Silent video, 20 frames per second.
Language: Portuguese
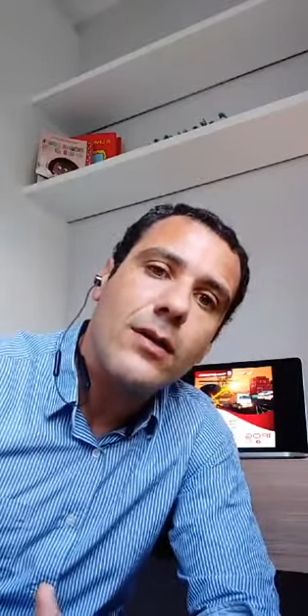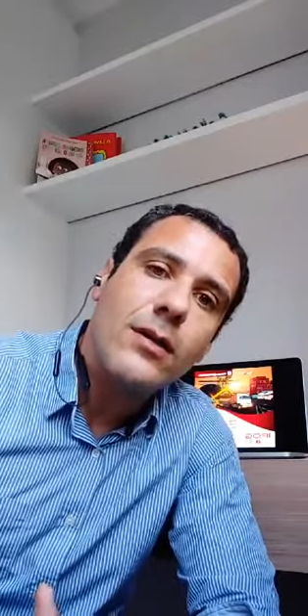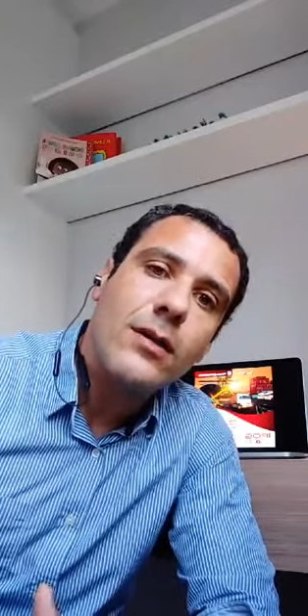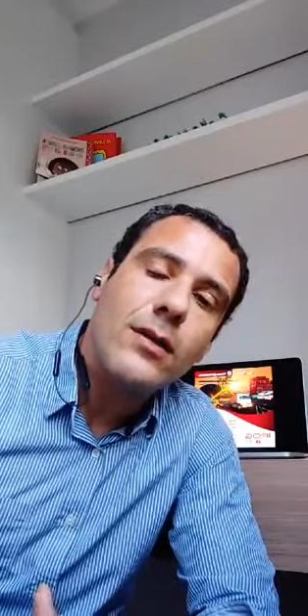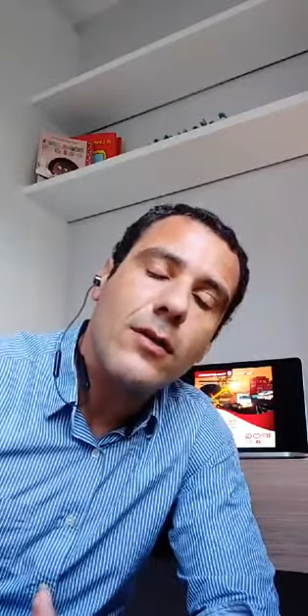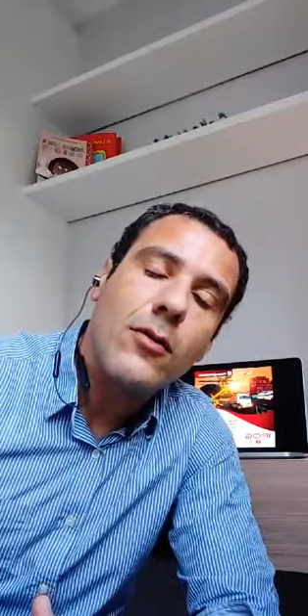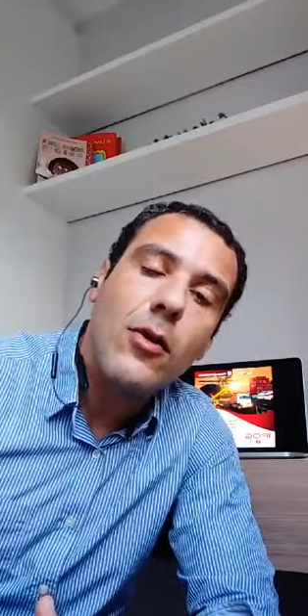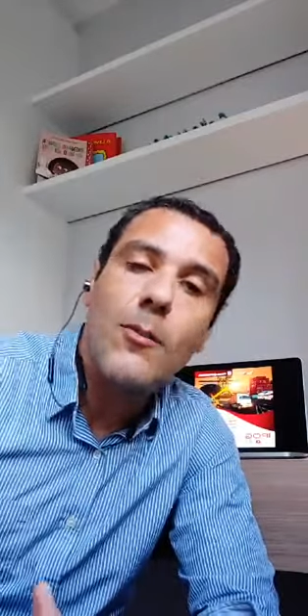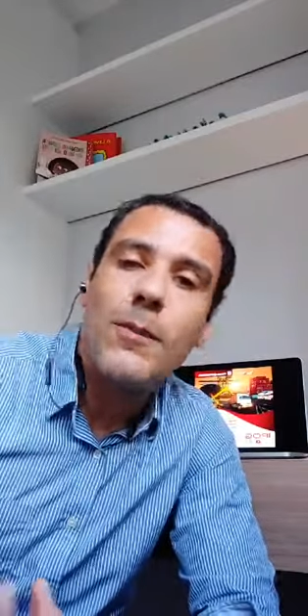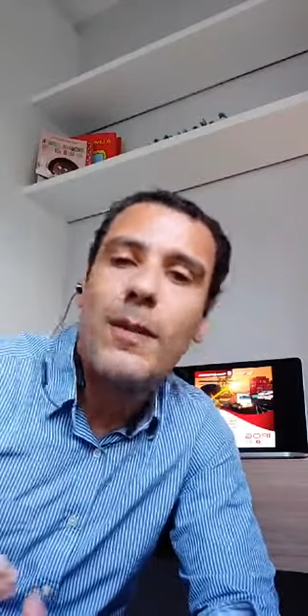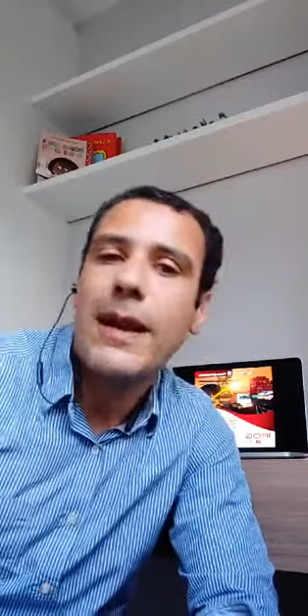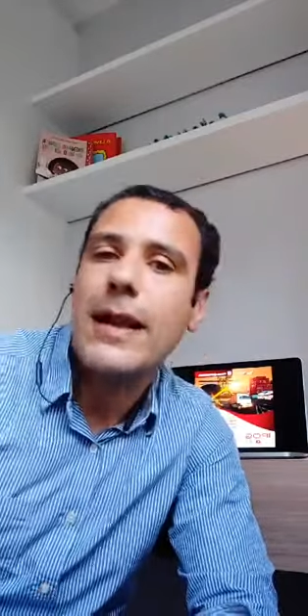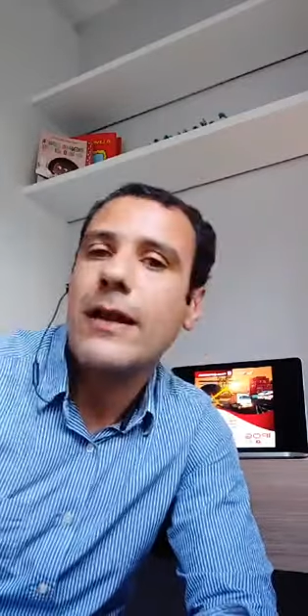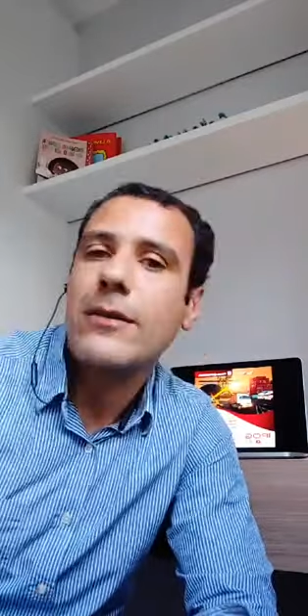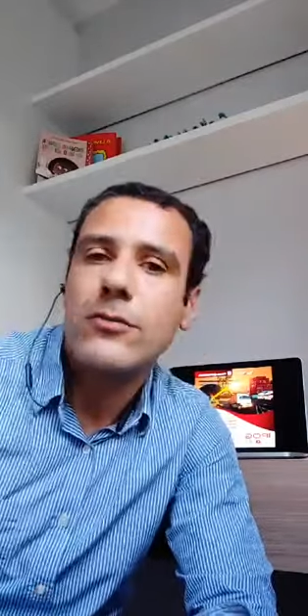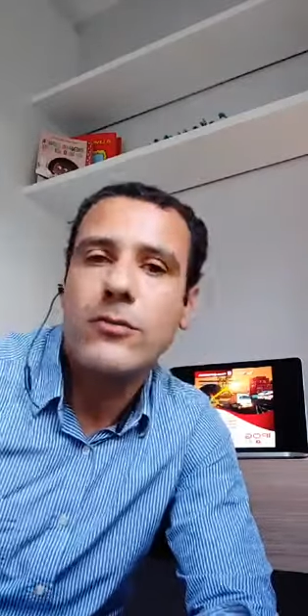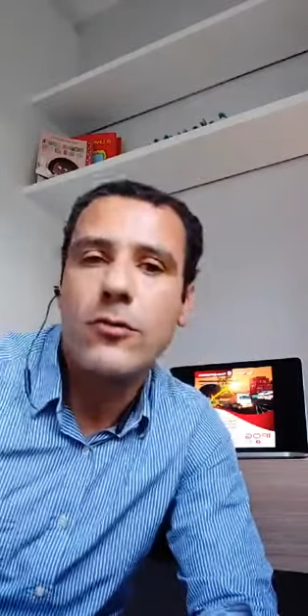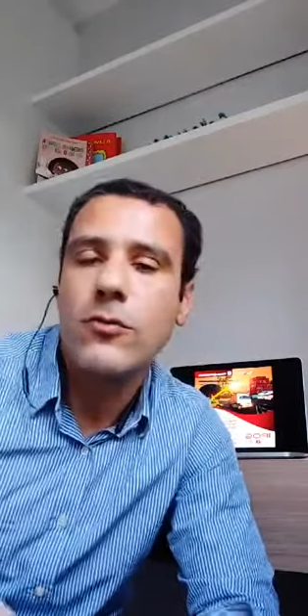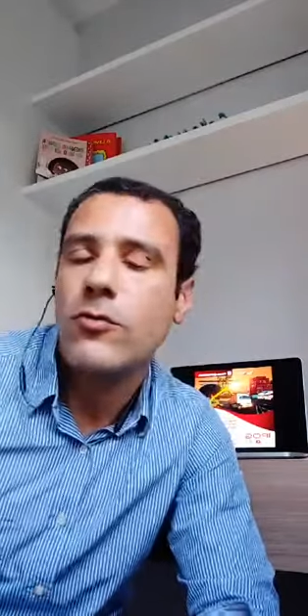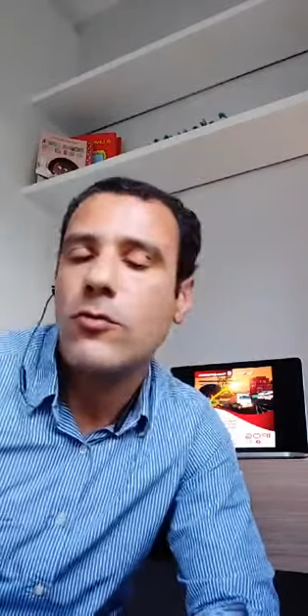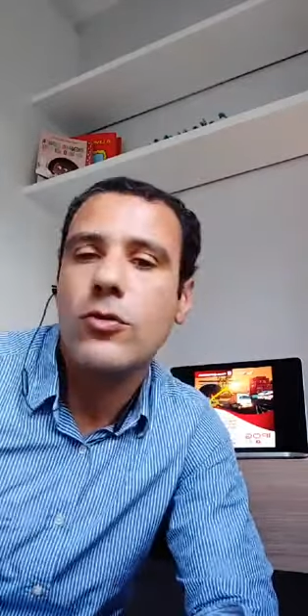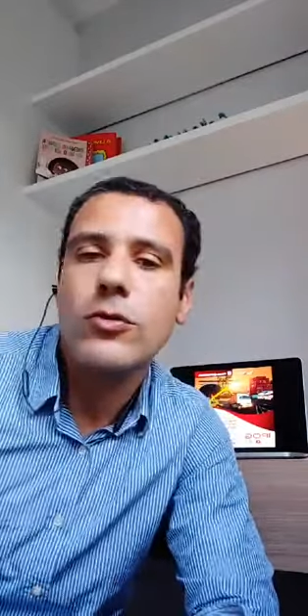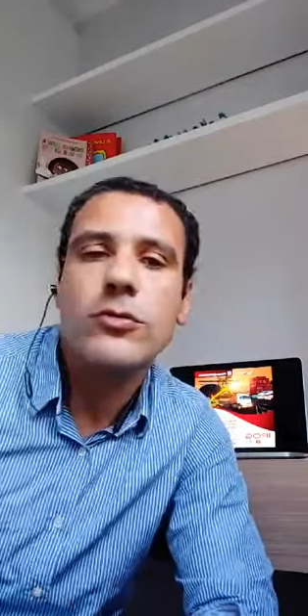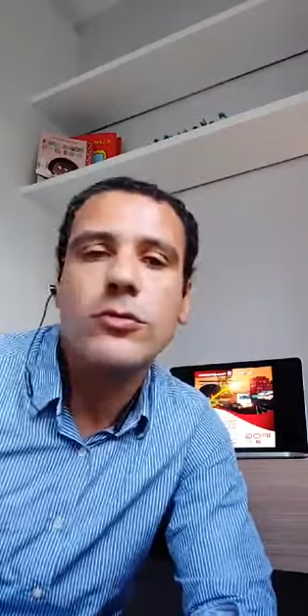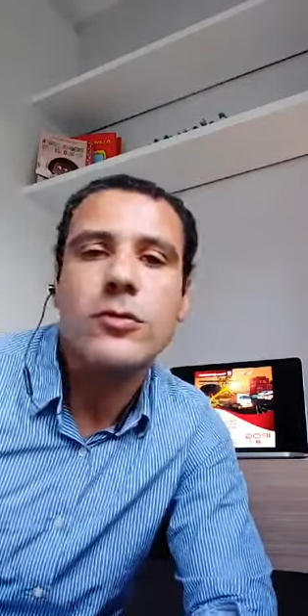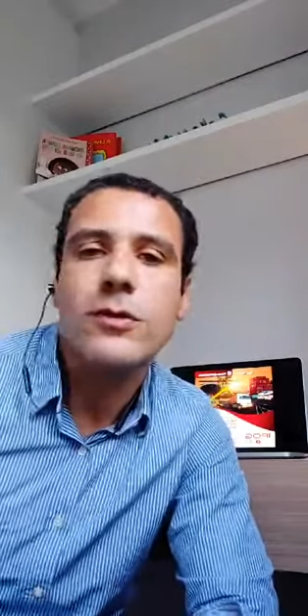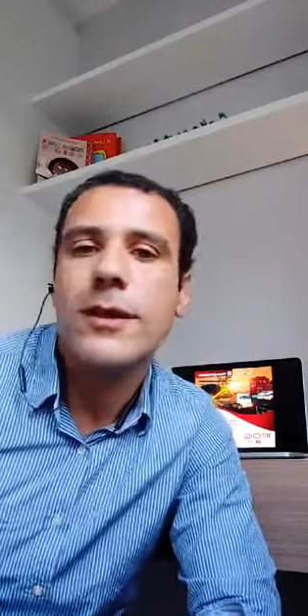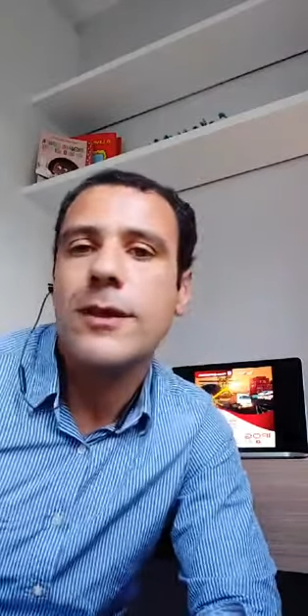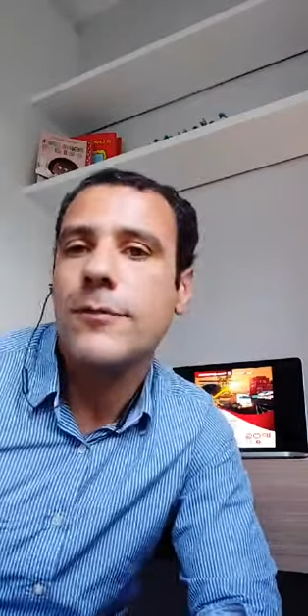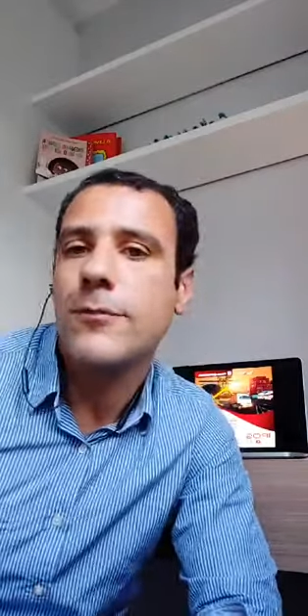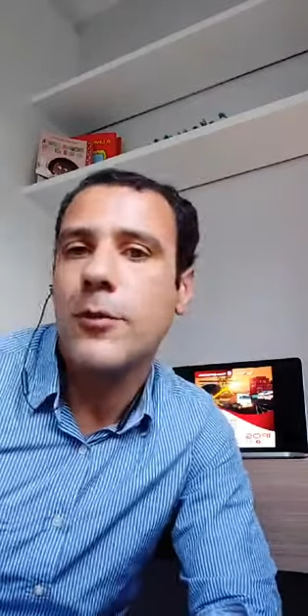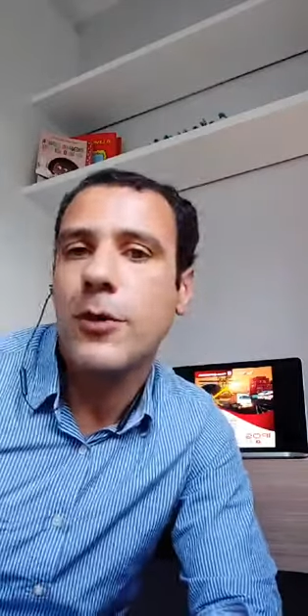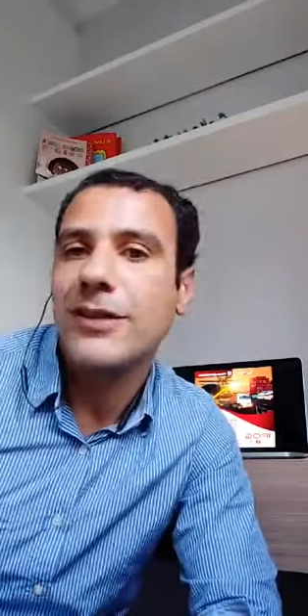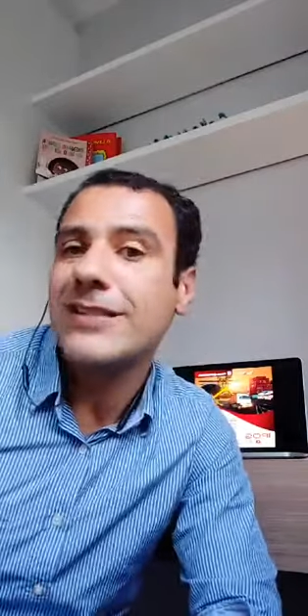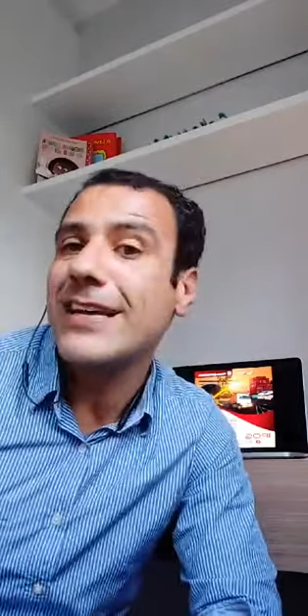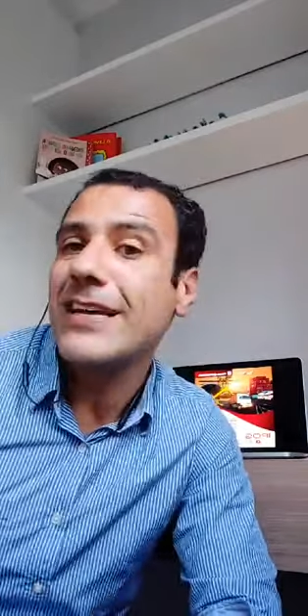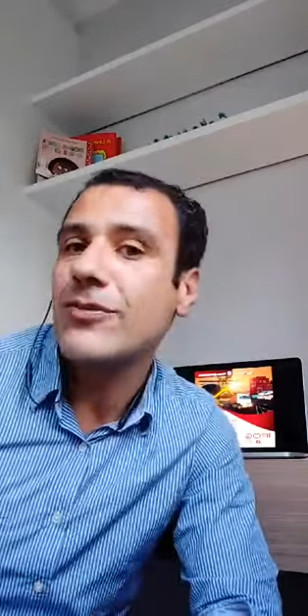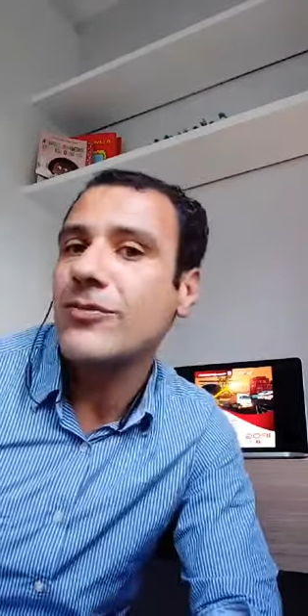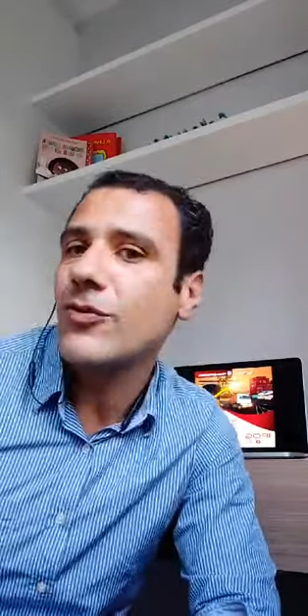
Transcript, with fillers: comparado com o custo do transporte da